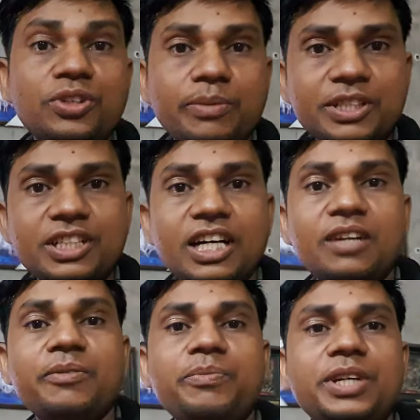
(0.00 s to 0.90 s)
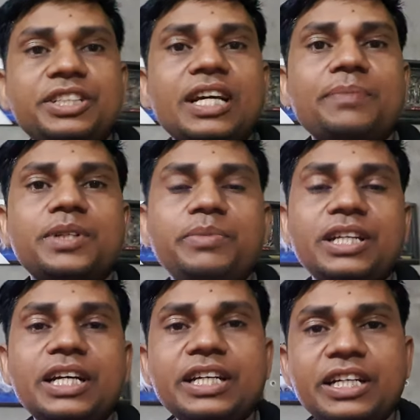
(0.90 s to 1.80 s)
दोस्तों नमस्कार फिर से आप
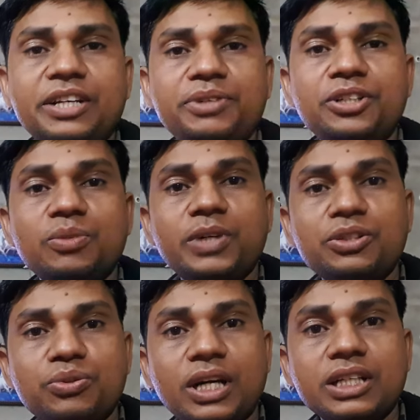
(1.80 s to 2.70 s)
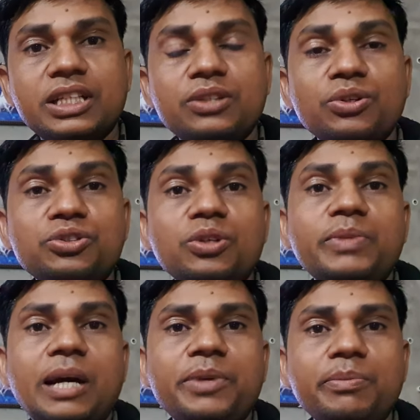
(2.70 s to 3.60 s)
सभी का एक नई वीडियो पर स्वागत है
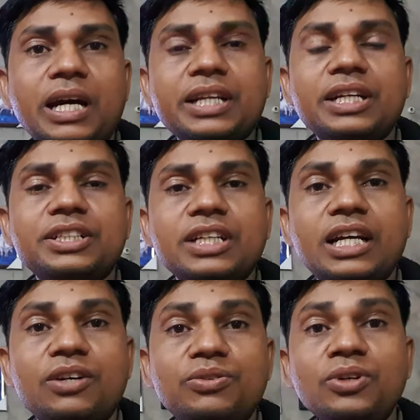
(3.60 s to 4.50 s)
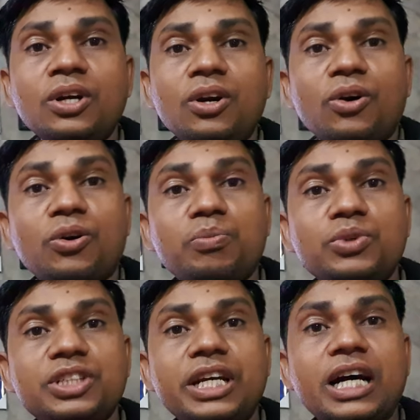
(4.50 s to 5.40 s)
दोस्तों मैं अभी मार्केट से आया हूं और
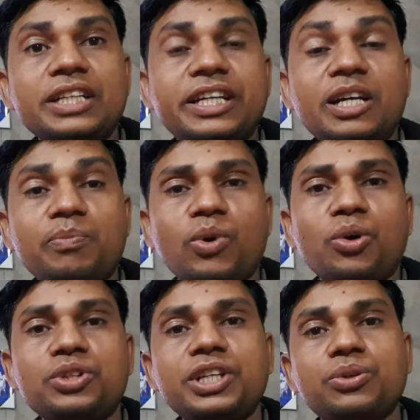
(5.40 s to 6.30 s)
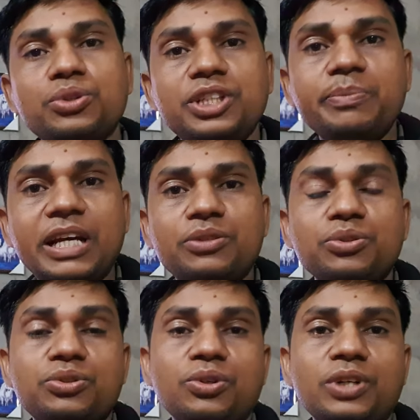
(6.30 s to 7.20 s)
मुझे आज है ना बहुत ही खुशी
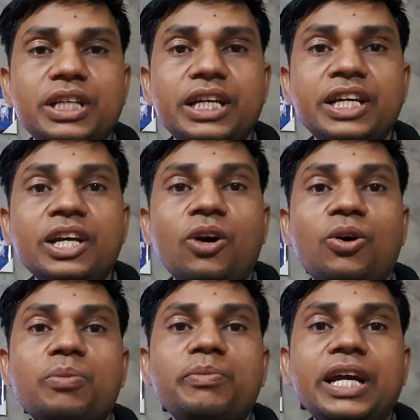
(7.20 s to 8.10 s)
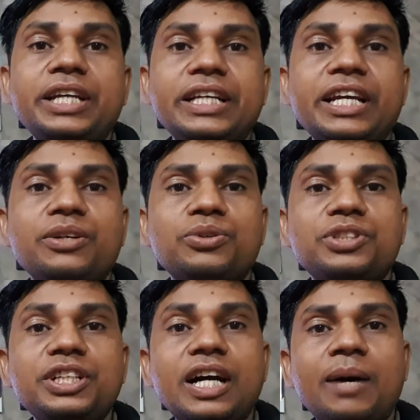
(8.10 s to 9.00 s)
महसूस हो रही है और मैं यही
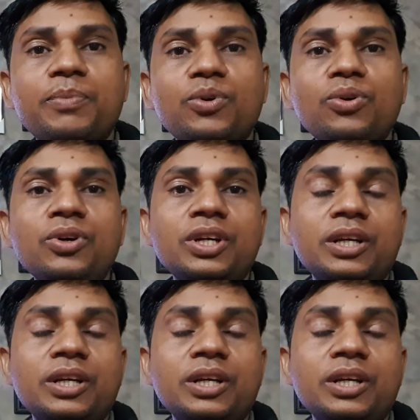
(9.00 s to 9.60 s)
खुशी आपको